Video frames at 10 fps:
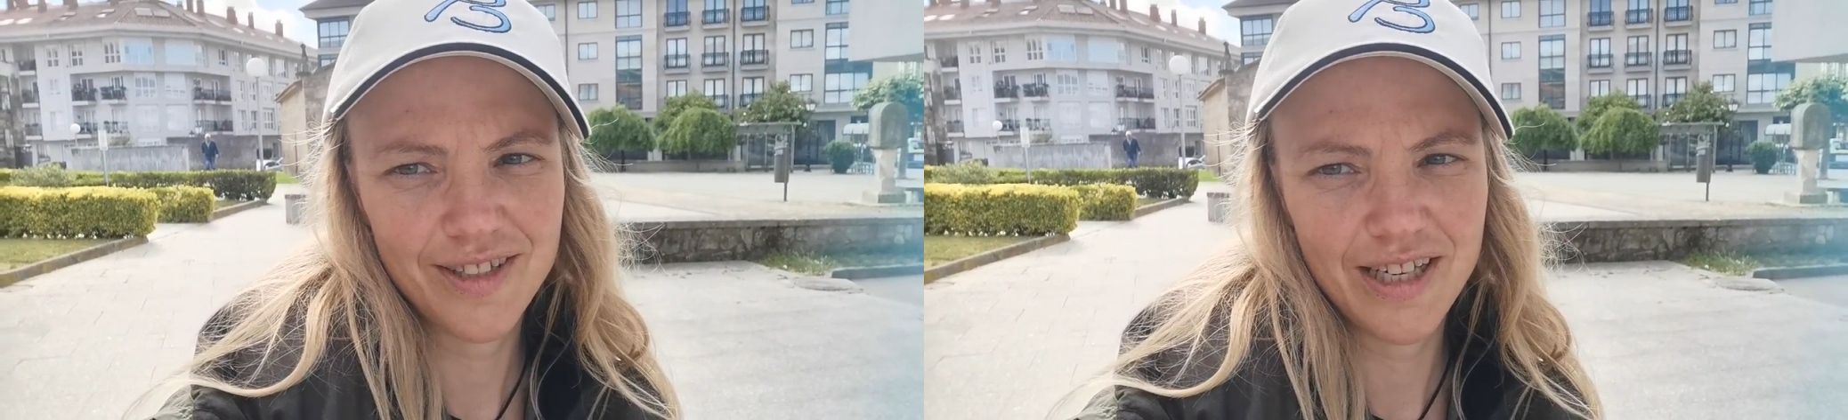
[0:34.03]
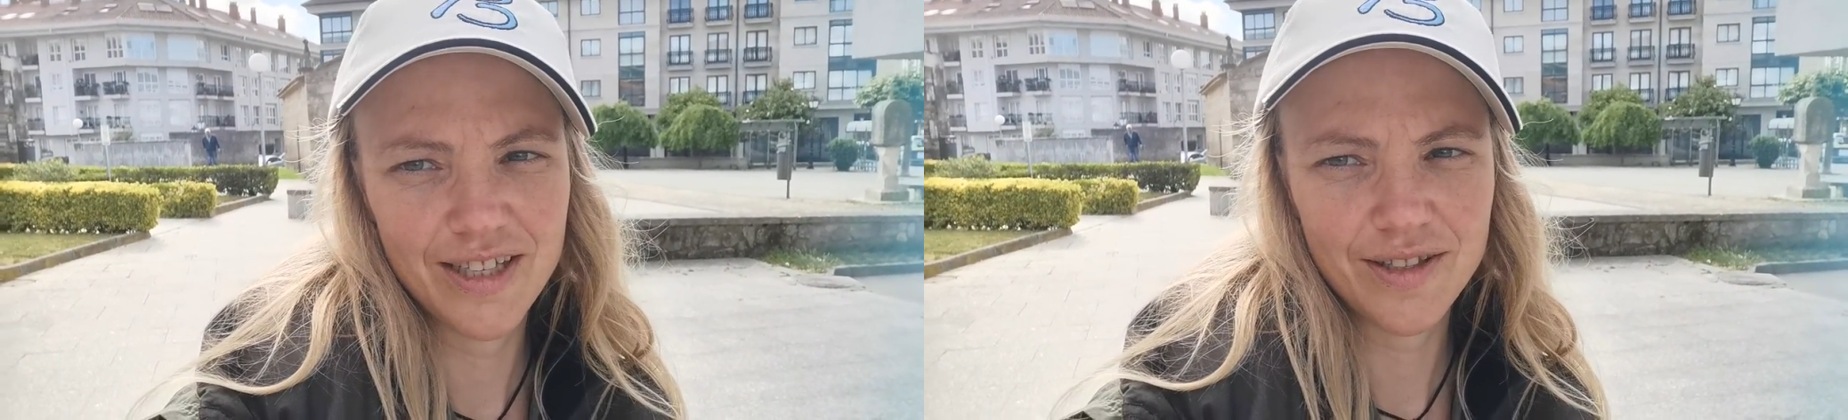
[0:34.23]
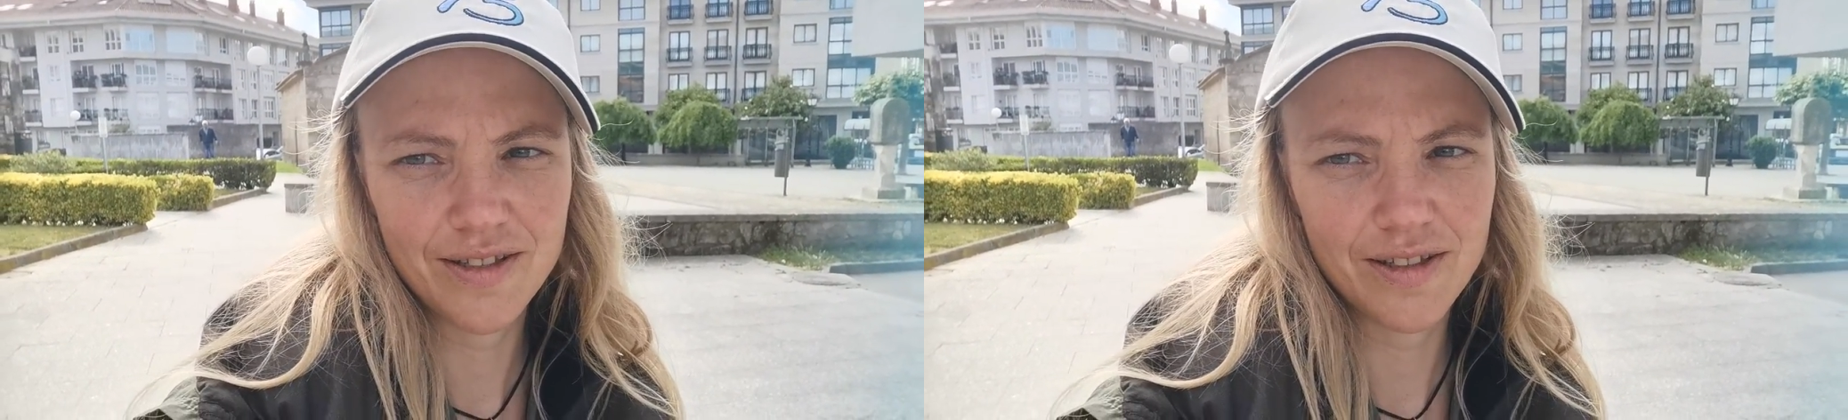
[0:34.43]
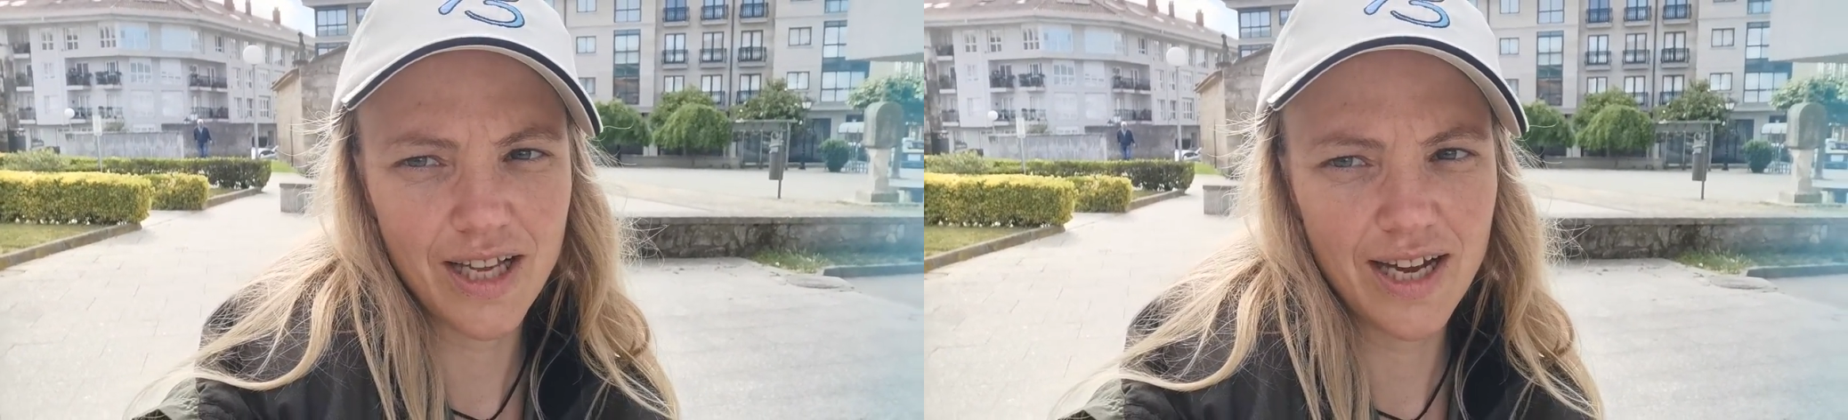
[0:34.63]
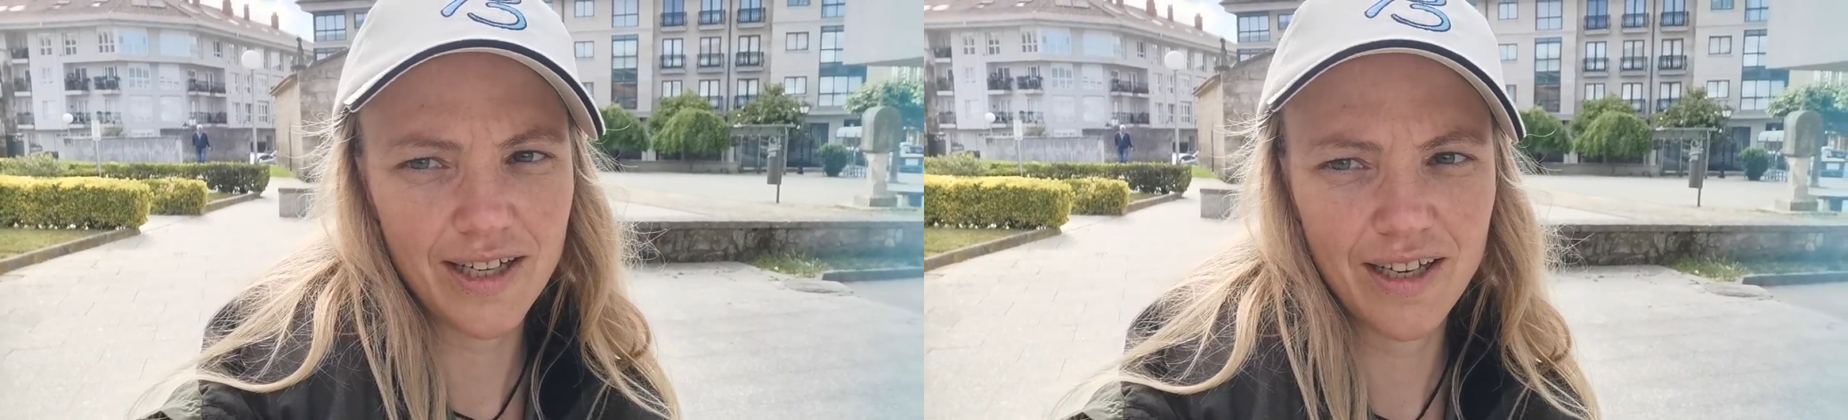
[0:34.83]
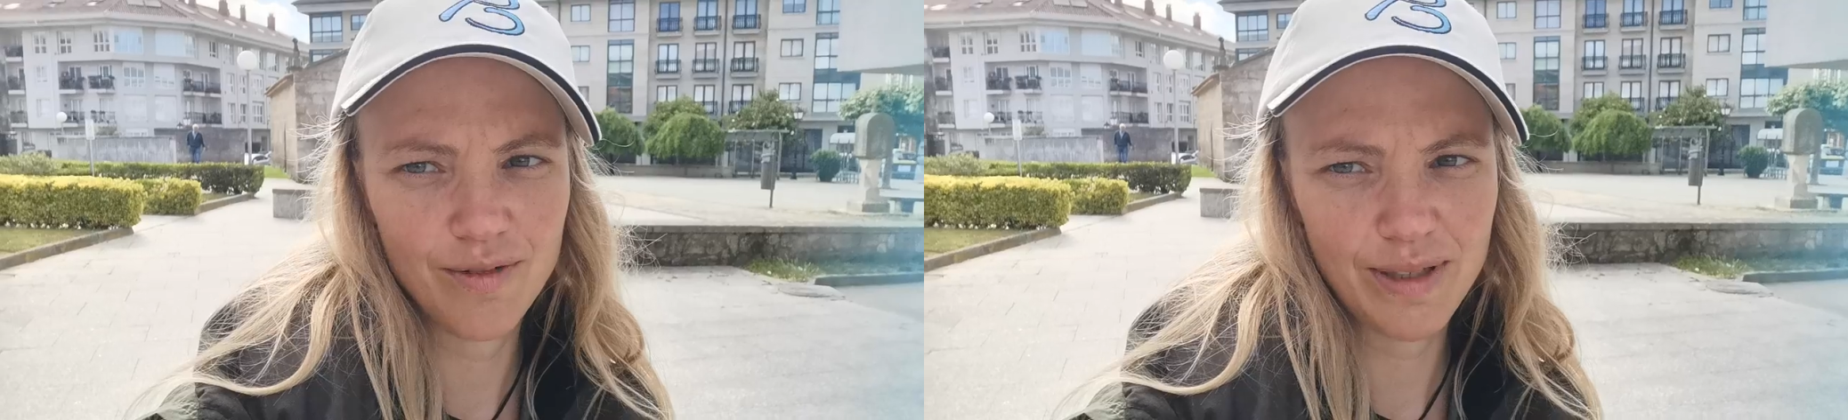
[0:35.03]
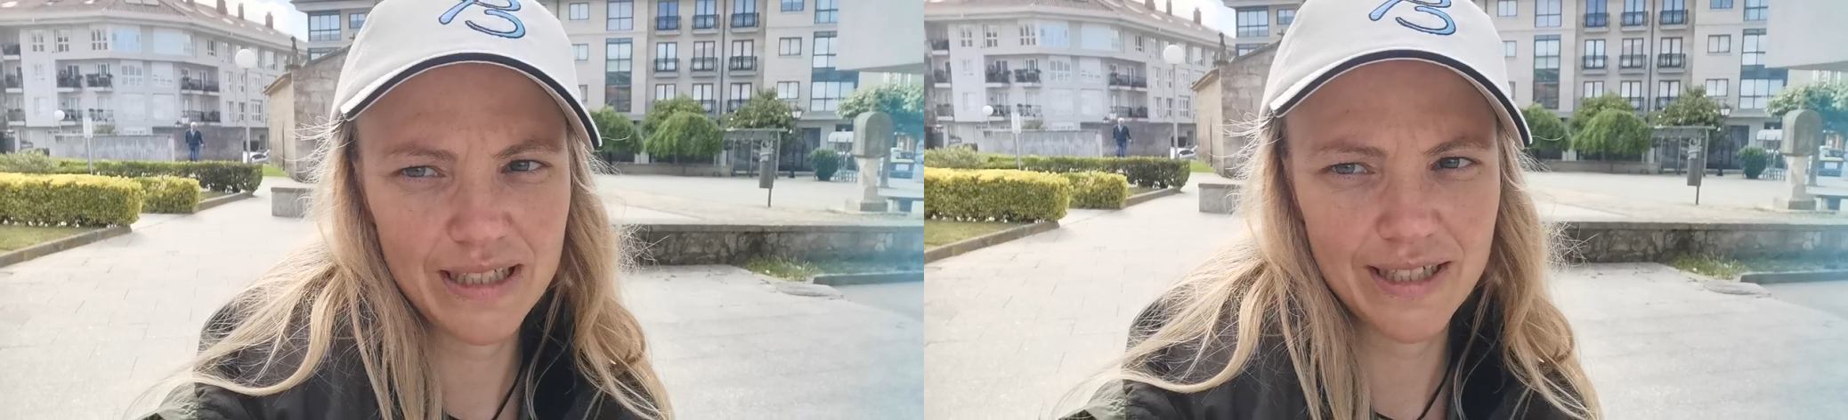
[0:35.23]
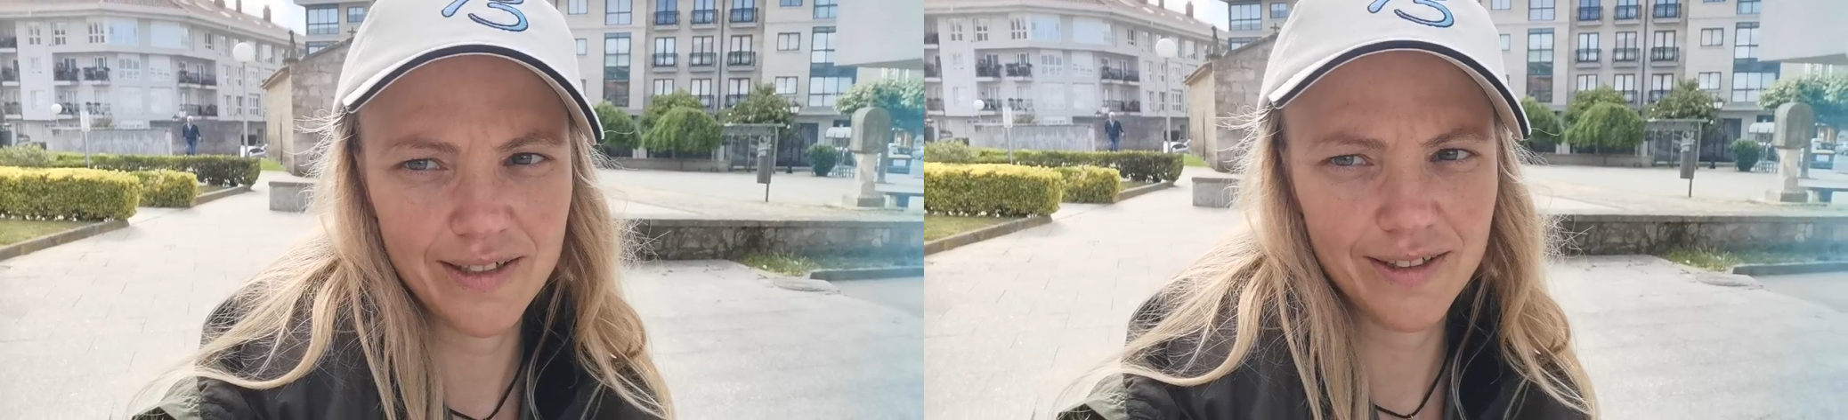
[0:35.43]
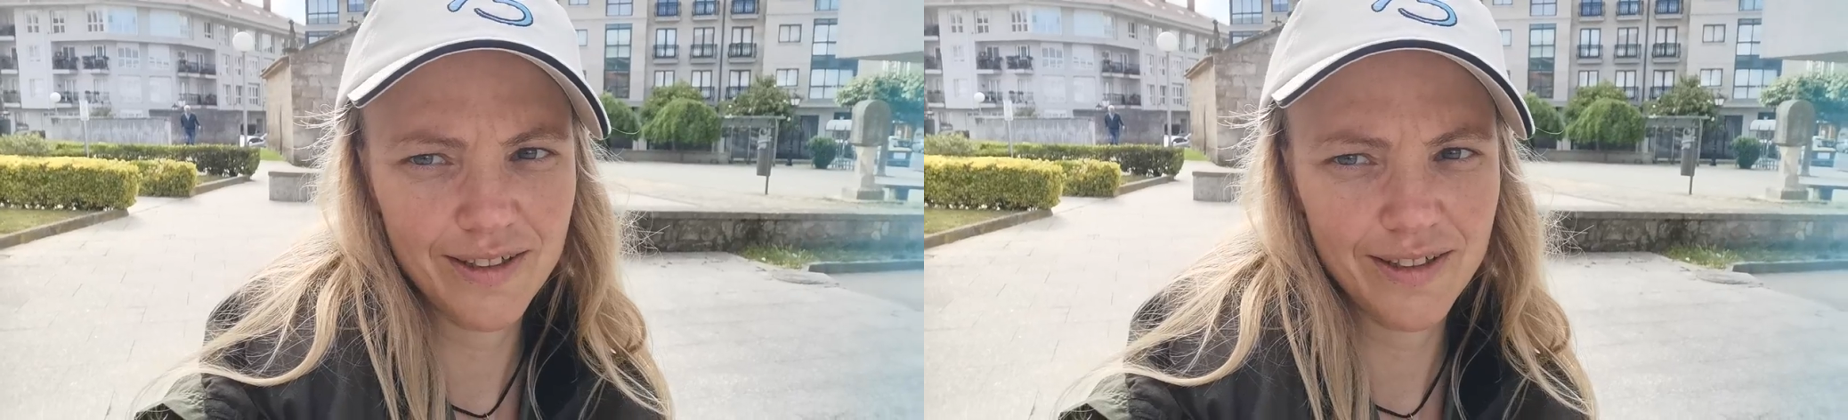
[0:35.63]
die letzten acht Kilometer.